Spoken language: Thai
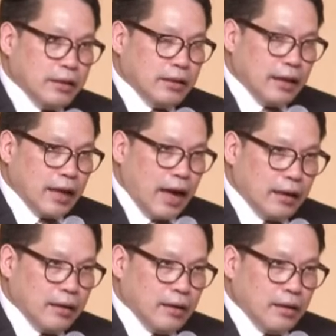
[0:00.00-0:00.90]
ยีในการ
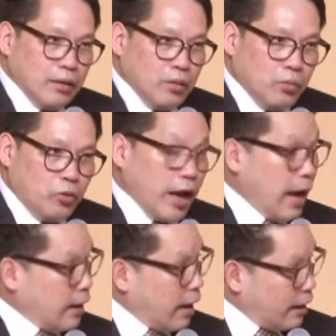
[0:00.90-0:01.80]
บริ
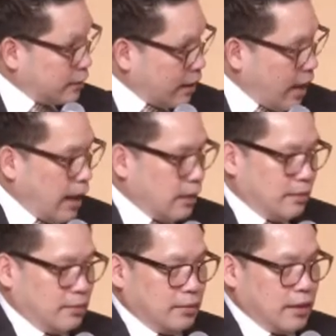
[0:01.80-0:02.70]
หารงานราชการ
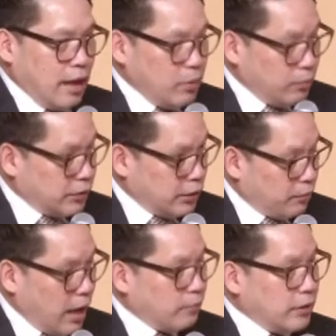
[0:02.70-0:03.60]
ได้มีประสิท
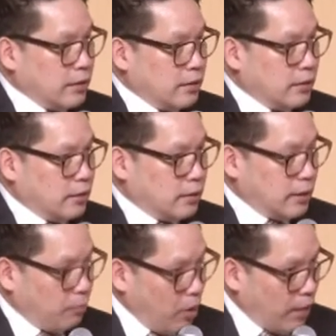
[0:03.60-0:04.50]
ธิภาพยิ่งขึ้น
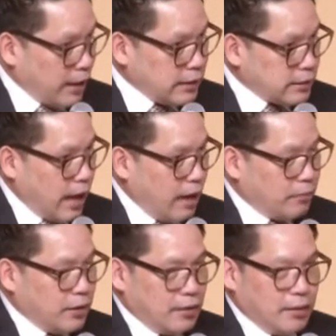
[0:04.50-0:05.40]
นั่นเป้าหมายที่สาม
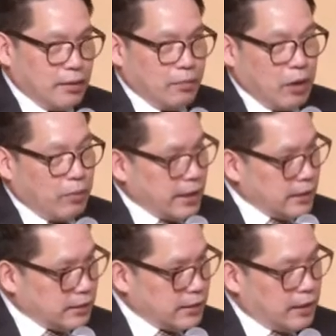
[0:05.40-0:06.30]
เป้าหมาย
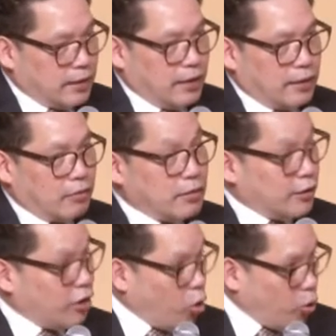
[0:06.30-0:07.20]
ที่สี่เนี่ยก็คื
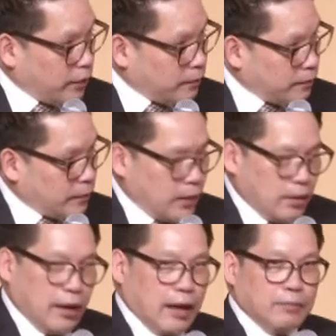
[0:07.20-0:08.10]
อเรื่องคน
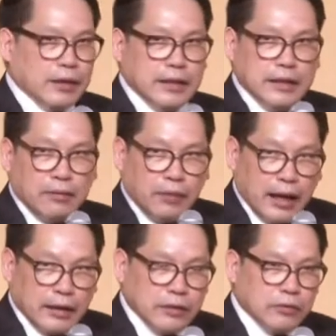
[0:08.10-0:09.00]
นะครับจริงๆสำ
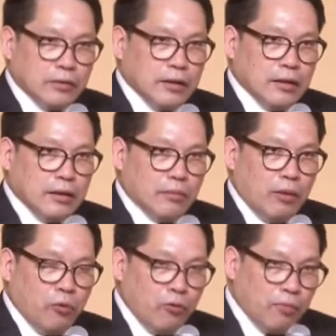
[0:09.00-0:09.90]
คัญที่สุดเพ
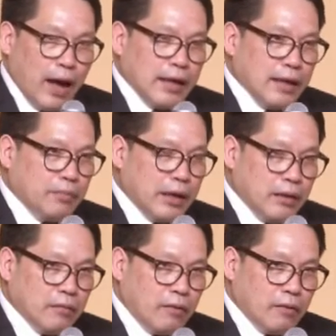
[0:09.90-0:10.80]
ราะพูดมาเนี่ยเป็น
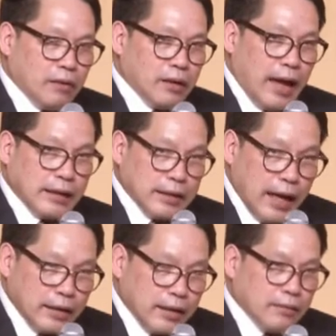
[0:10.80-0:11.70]
เรื่องของการ
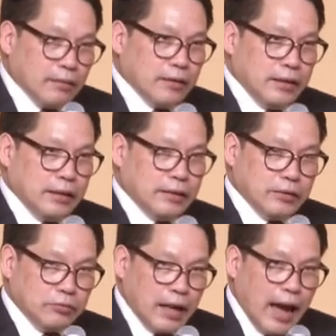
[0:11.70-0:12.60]
ใช้เทคโนโลยีแต่
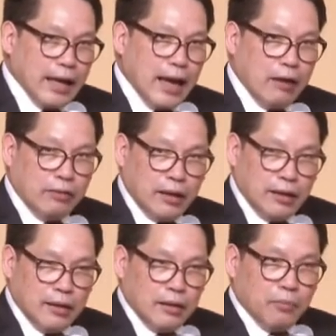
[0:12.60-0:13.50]
สุดท้ายแล้วเนี่ย
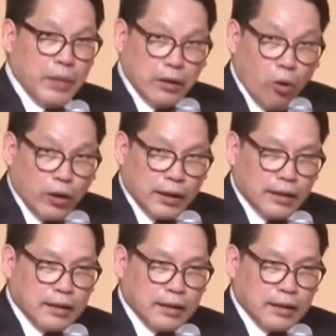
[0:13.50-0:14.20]
เป็นคน